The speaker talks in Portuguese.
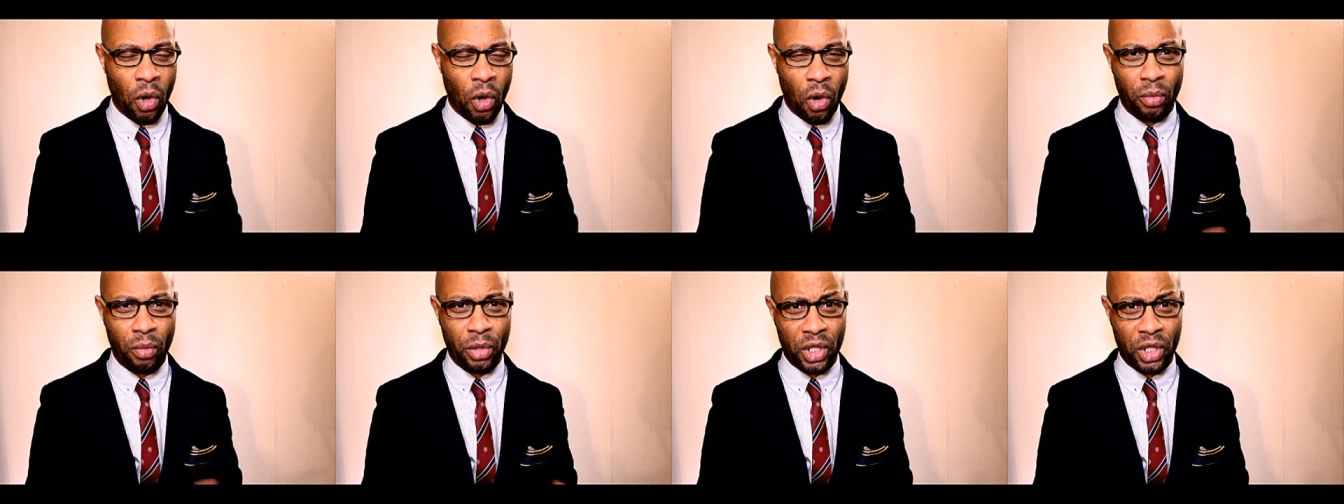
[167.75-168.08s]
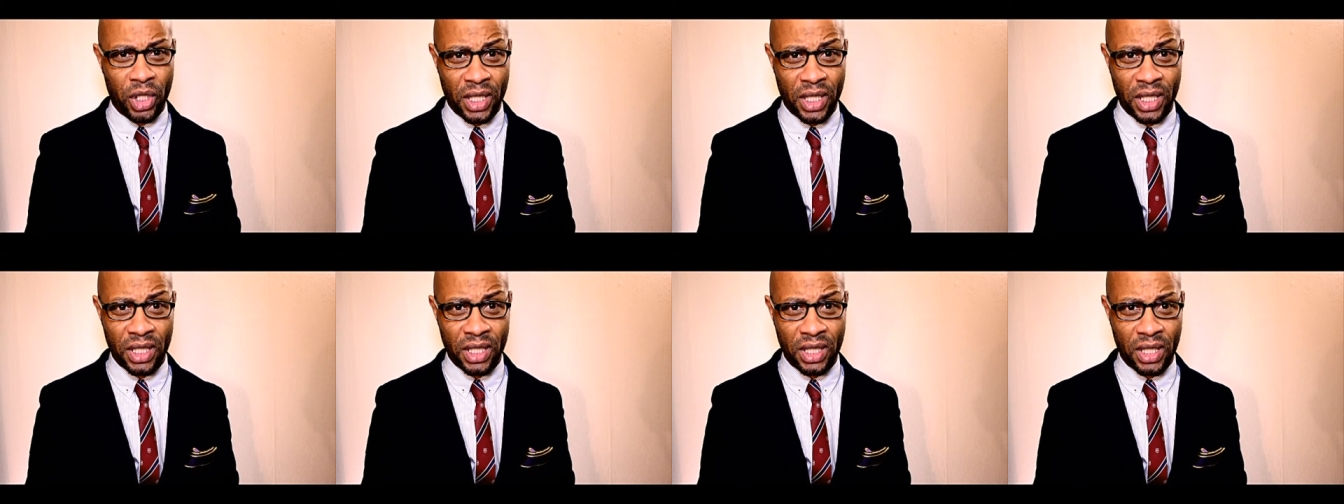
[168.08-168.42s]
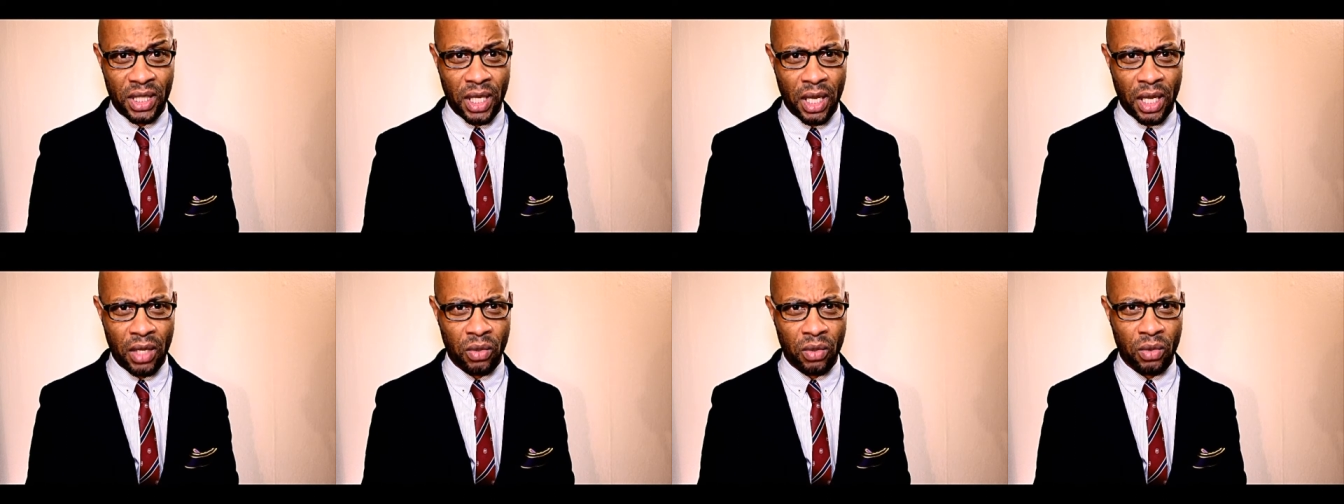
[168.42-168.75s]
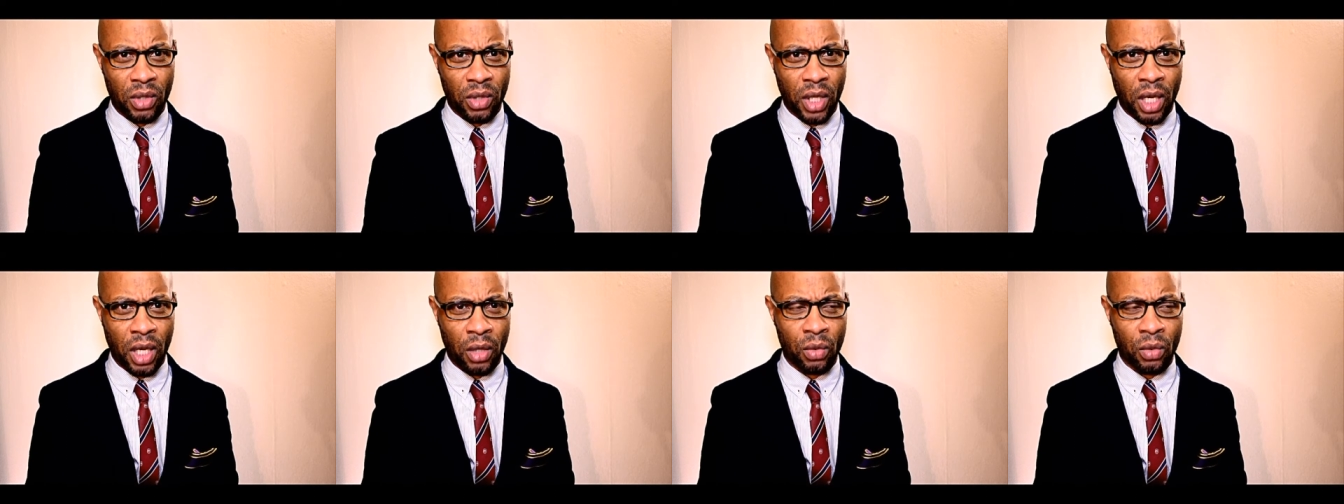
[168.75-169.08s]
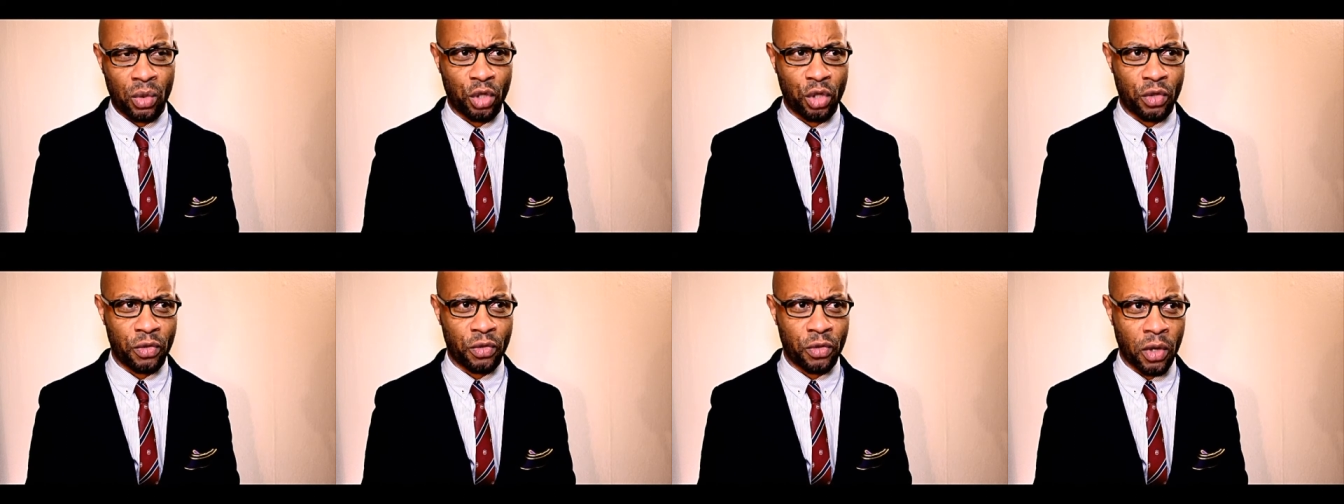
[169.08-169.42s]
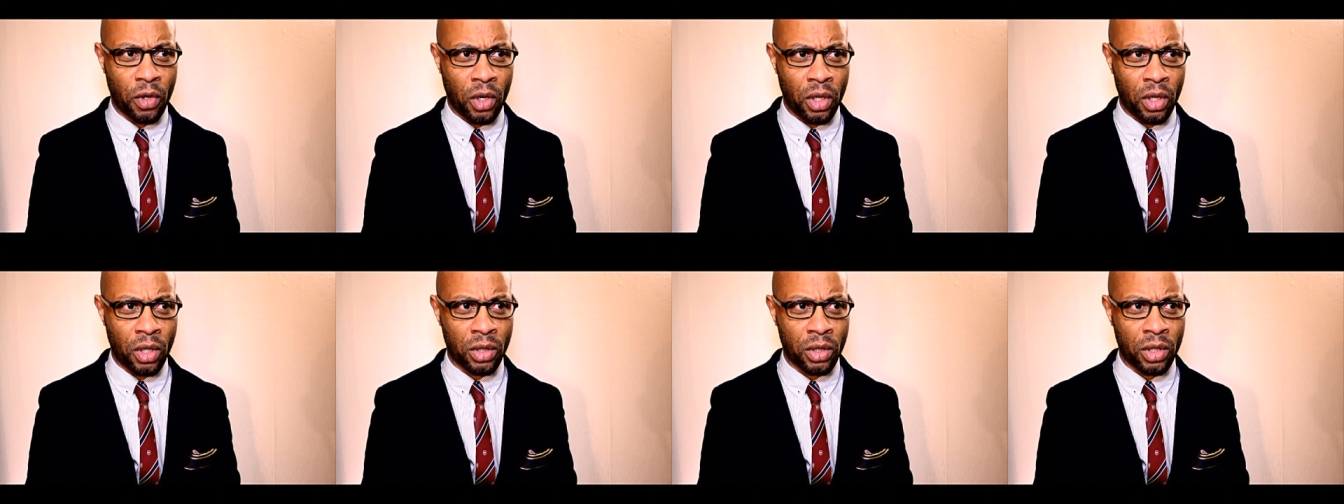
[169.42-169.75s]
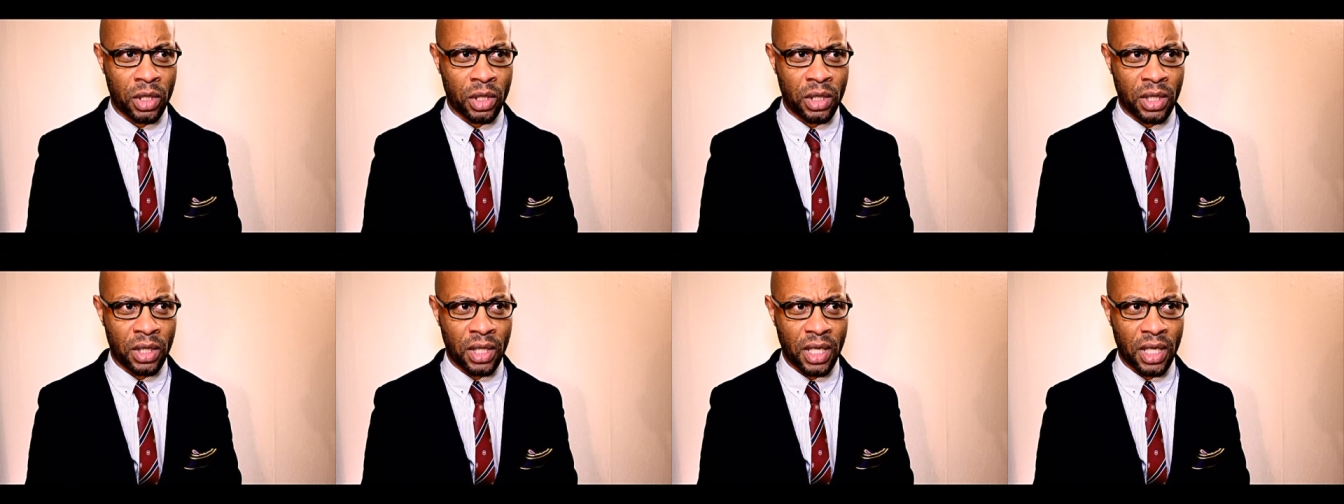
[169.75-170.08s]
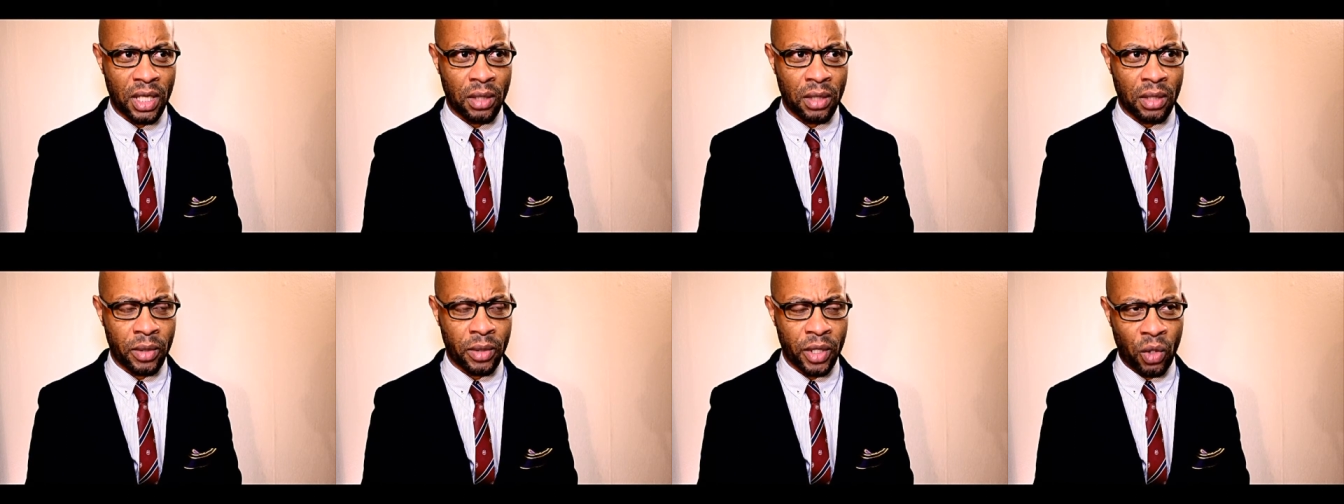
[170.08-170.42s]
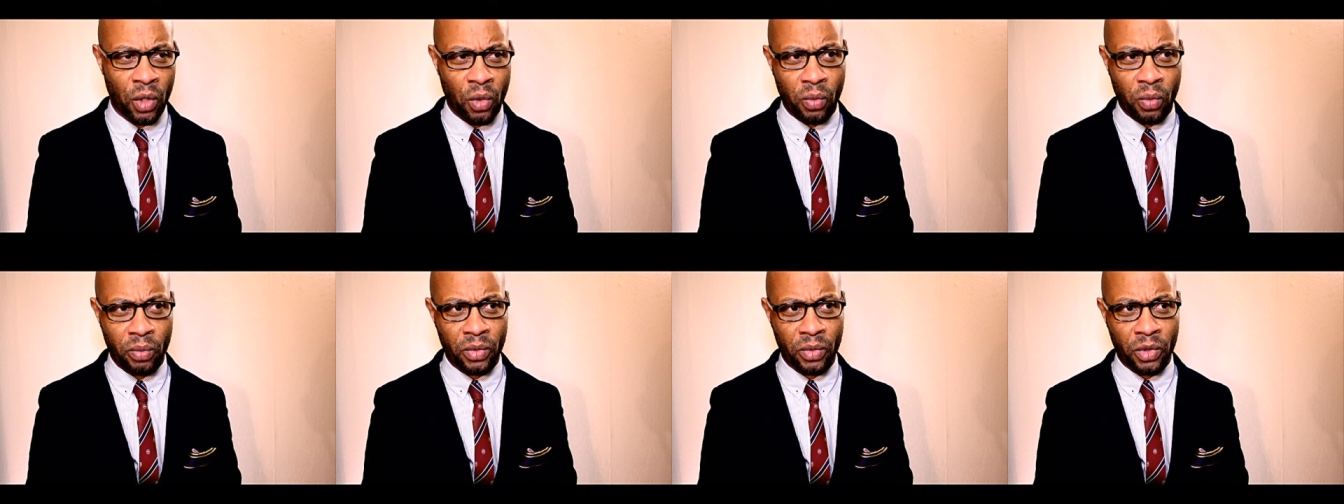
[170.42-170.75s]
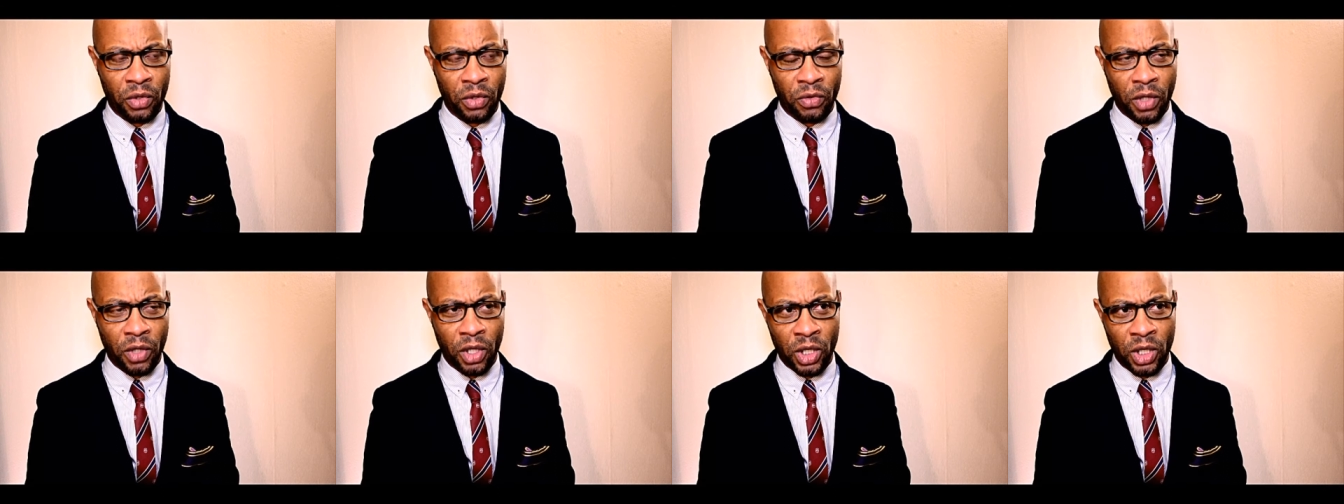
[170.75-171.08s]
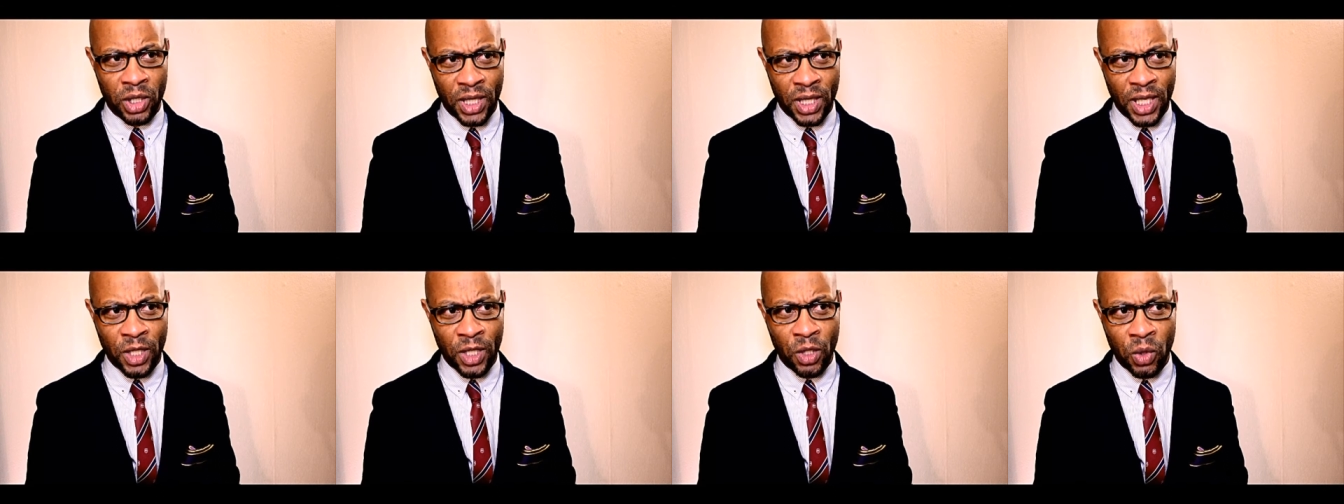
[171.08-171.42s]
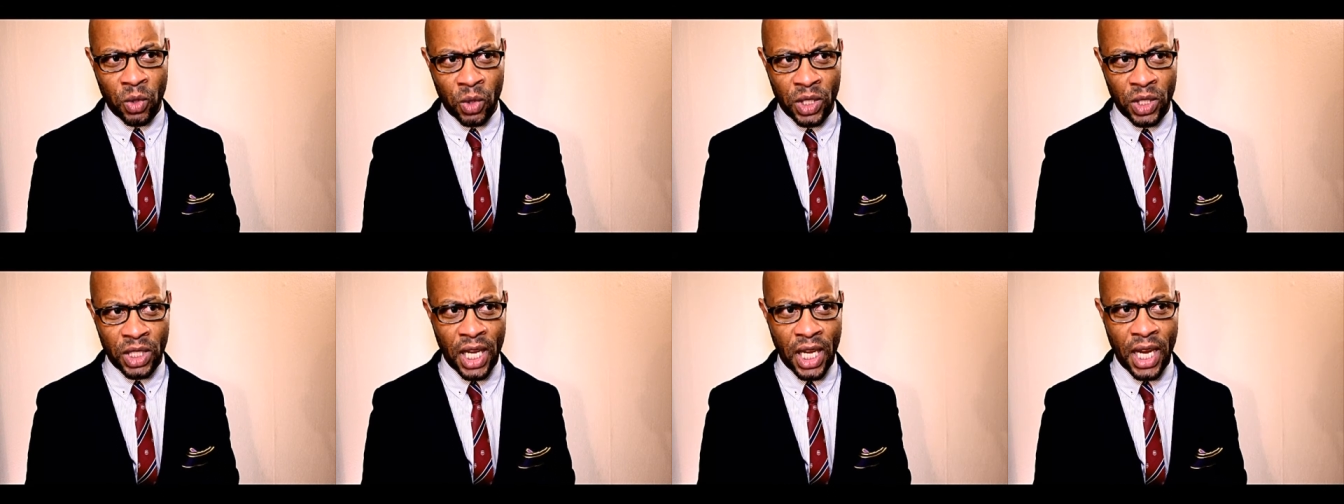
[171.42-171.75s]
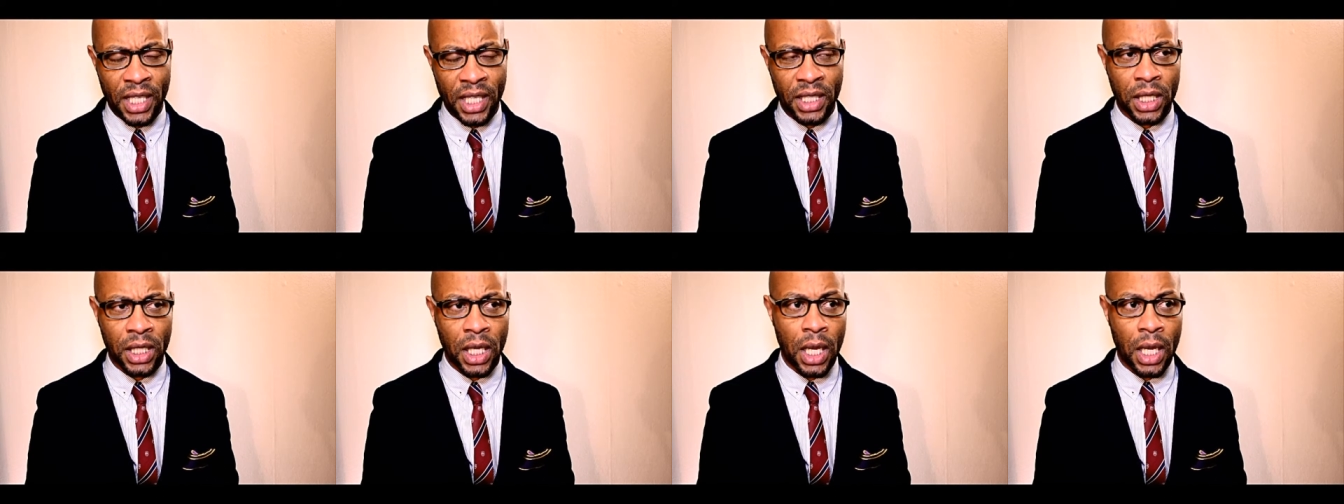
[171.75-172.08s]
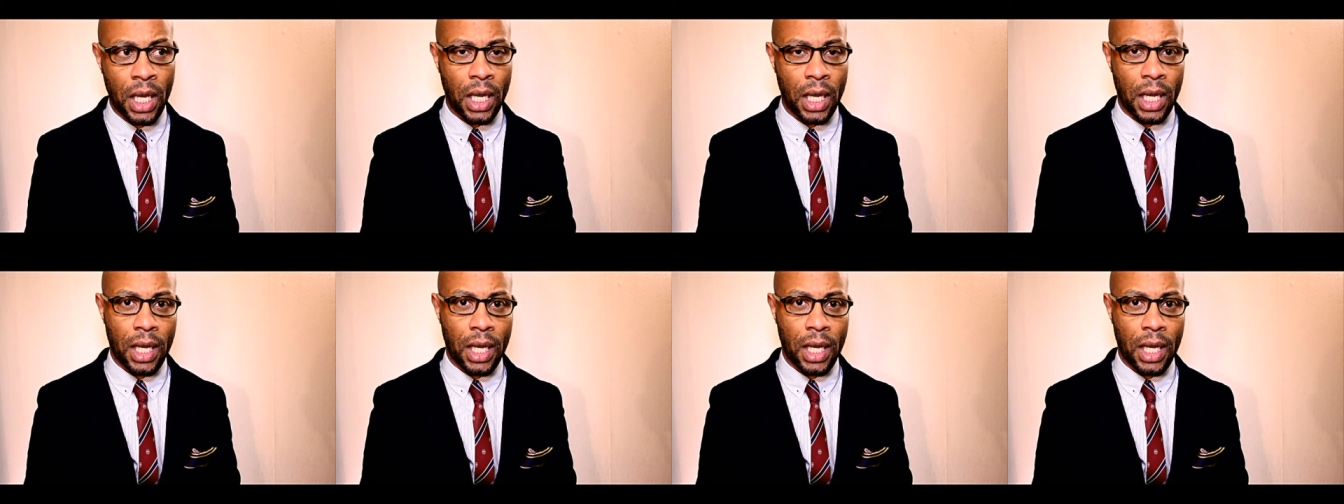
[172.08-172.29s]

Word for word: como eu já disse em alguns fóruns de, alguns fóruns de redes sociais,